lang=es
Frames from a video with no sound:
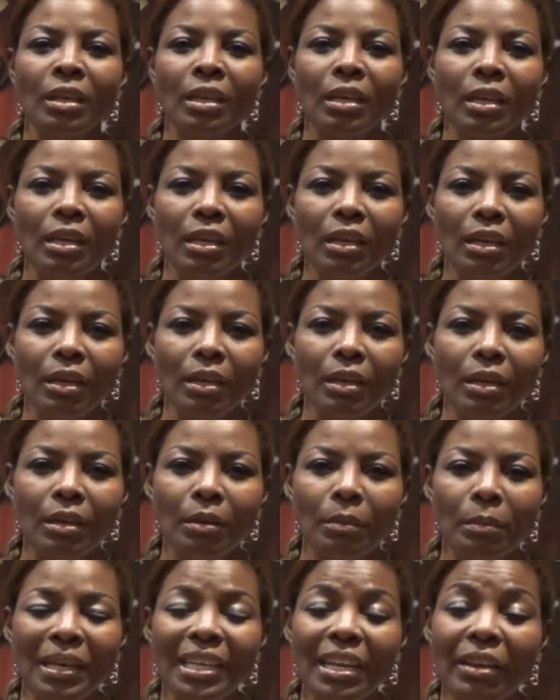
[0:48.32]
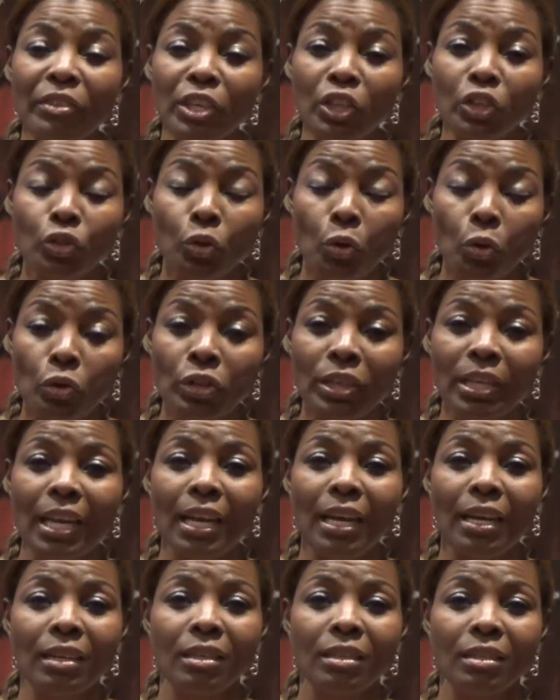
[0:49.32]
eh, María
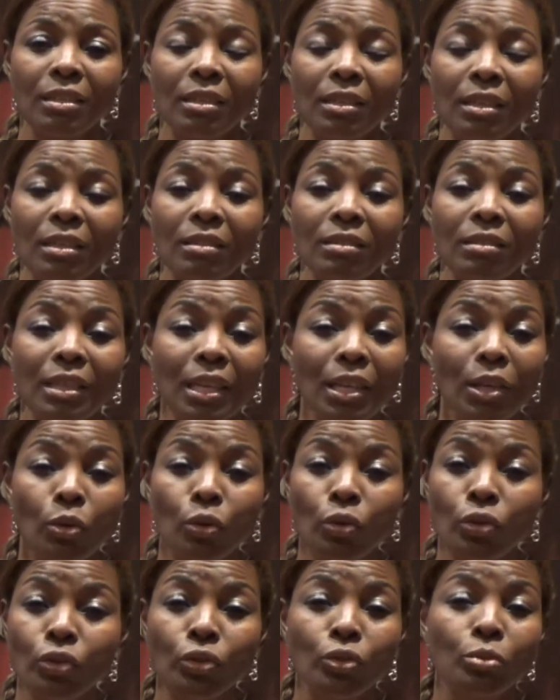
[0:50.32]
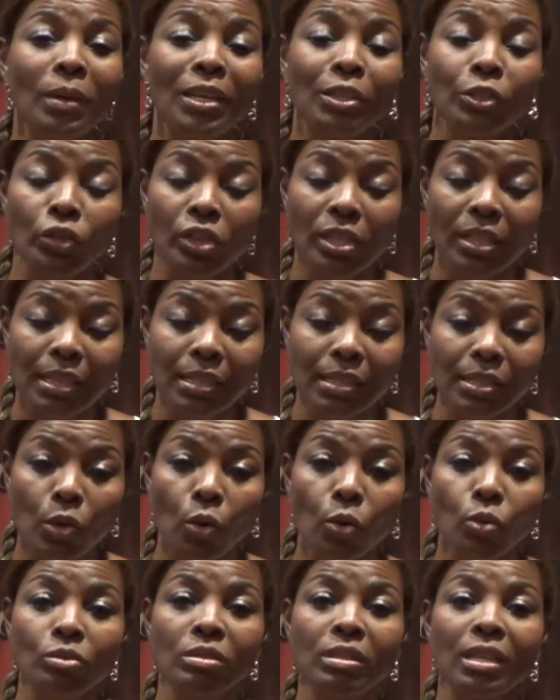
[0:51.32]
Victoria, entre otros, Marjorie de
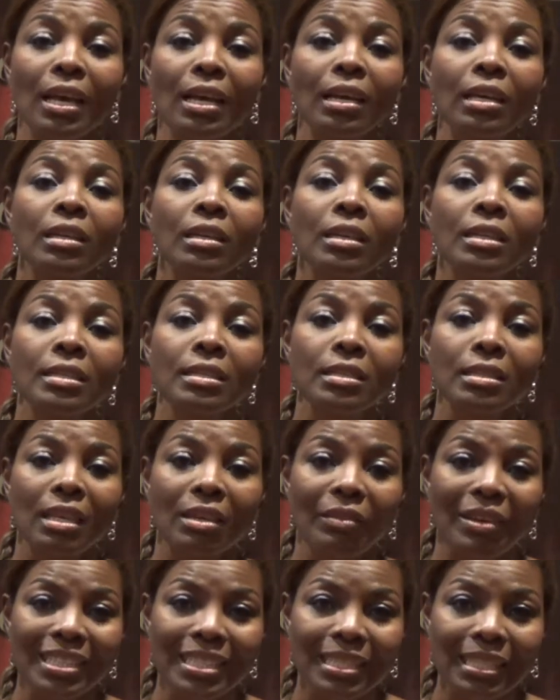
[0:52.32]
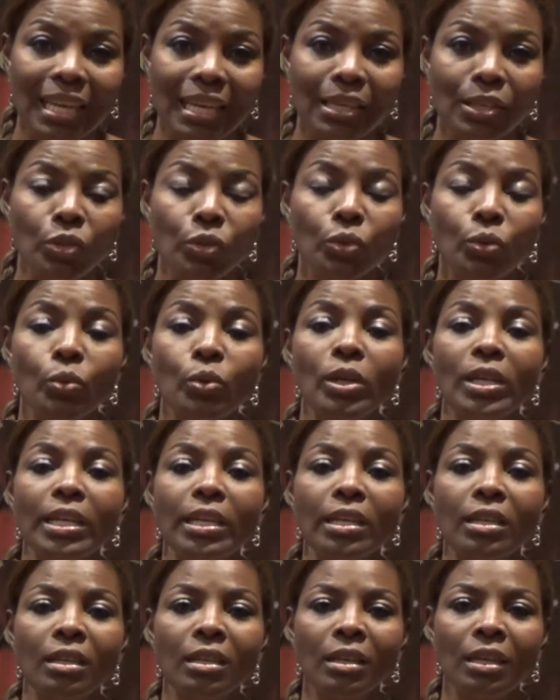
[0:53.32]
Sousa, Sebastián
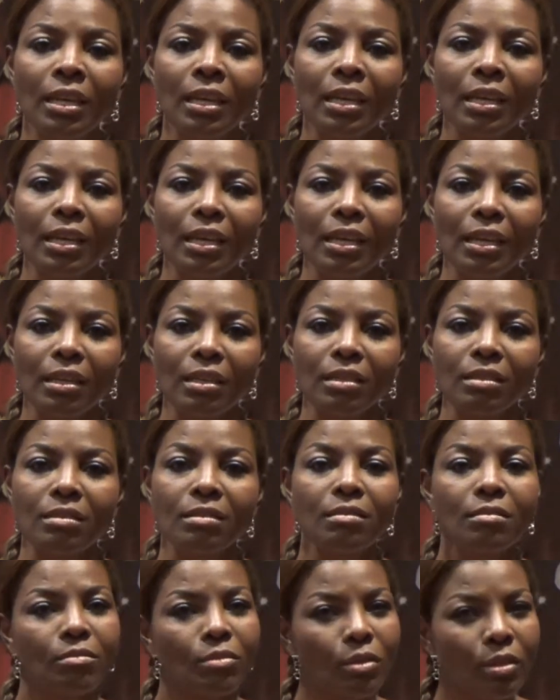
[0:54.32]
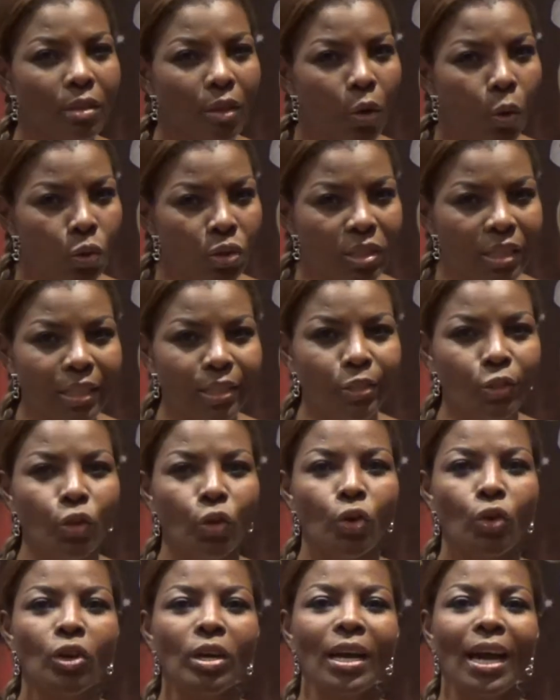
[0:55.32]
Rulli, José
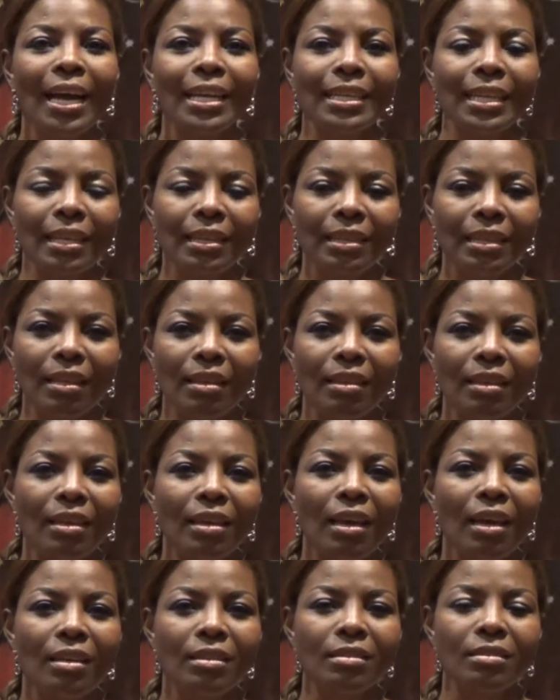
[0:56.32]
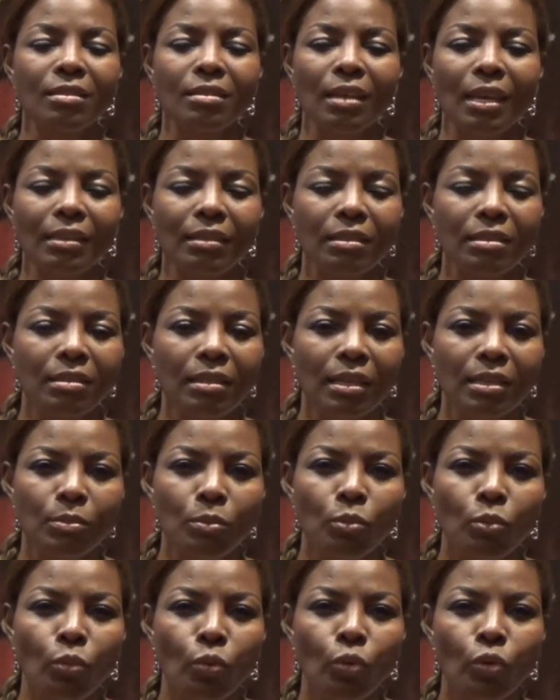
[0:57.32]
Ron, Ariadne Díaz, artistas
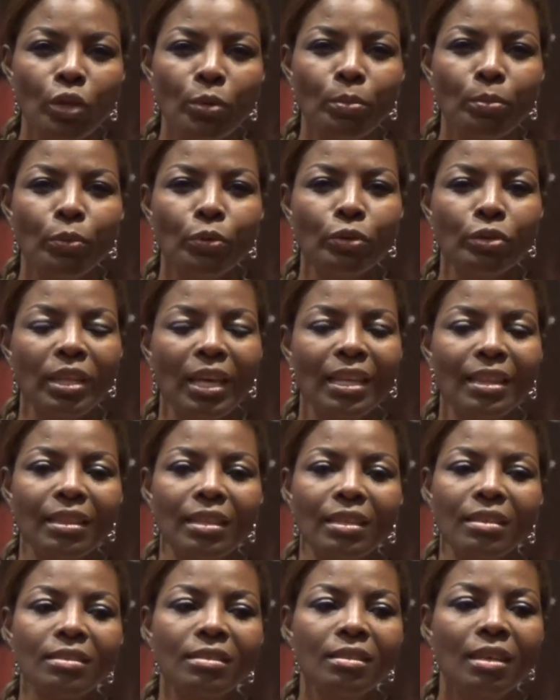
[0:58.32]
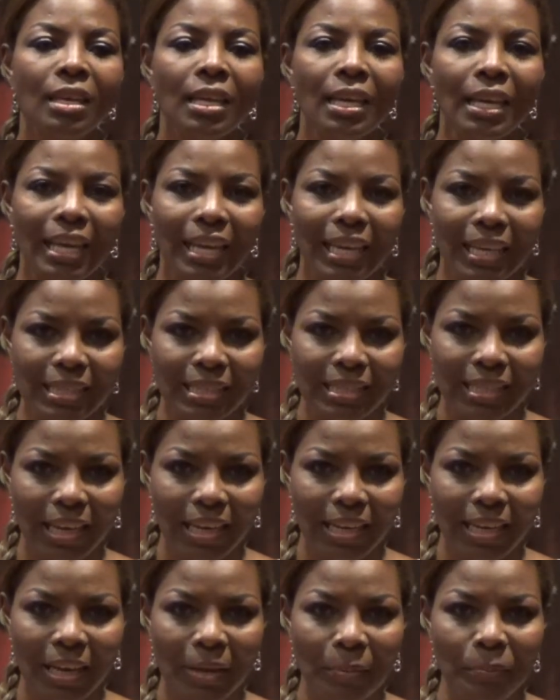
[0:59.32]
muy importantes en
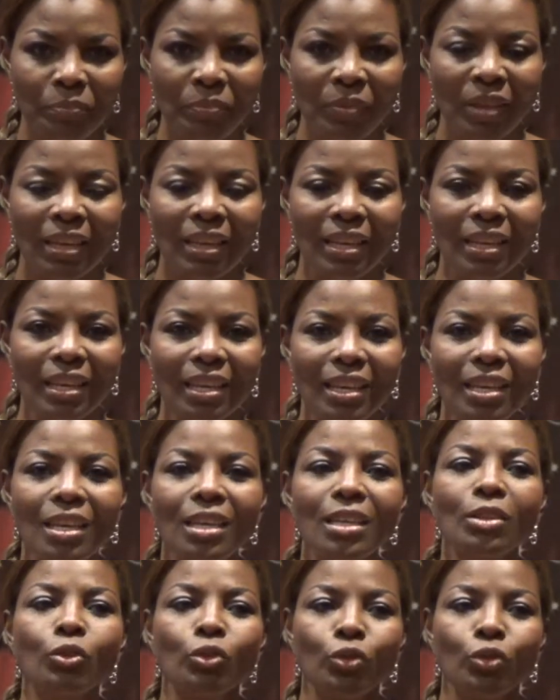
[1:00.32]
escena y